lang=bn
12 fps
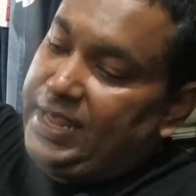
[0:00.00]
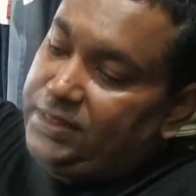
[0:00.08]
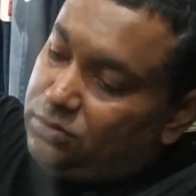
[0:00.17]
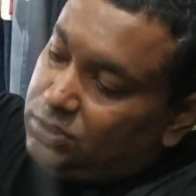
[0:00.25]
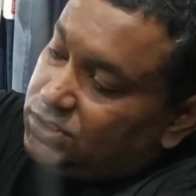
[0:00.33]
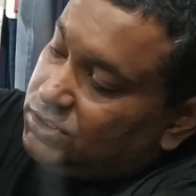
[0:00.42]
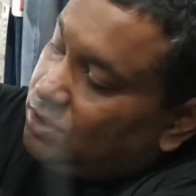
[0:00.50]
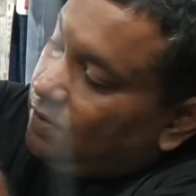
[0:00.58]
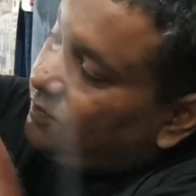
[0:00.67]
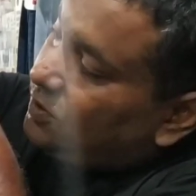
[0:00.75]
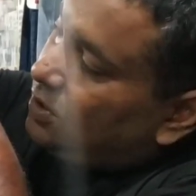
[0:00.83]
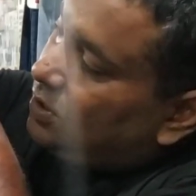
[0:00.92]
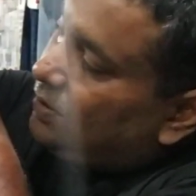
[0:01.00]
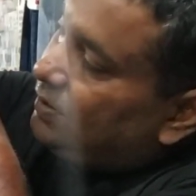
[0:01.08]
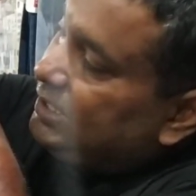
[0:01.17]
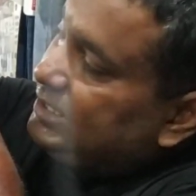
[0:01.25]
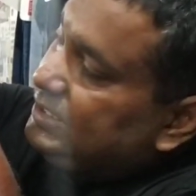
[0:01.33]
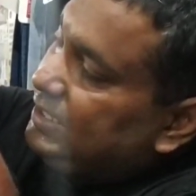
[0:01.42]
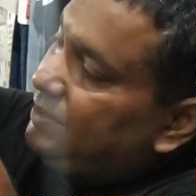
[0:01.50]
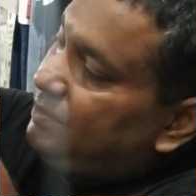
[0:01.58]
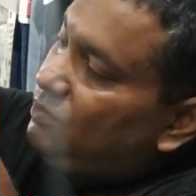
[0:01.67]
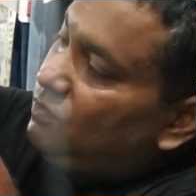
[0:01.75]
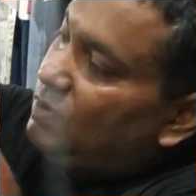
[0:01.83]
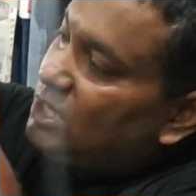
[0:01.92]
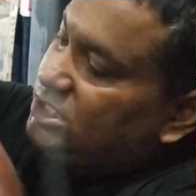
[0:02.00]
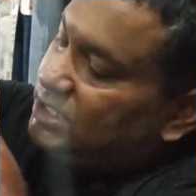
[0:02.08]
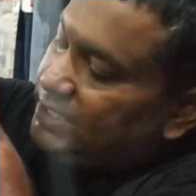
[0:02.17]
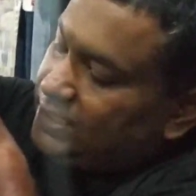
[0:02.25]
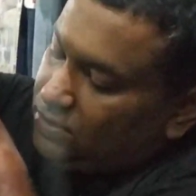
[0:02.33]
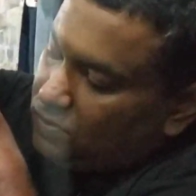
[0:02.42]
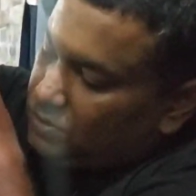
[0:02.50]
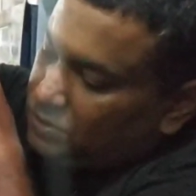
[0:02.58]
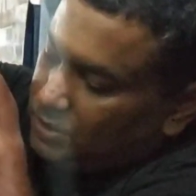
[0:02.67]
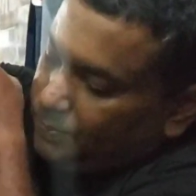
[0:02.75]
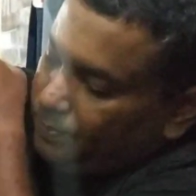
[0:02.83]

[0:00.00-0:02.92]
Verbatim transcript: এতটা সফট করা হয়েছে এবং ওয়াশটা দেখেন কতটা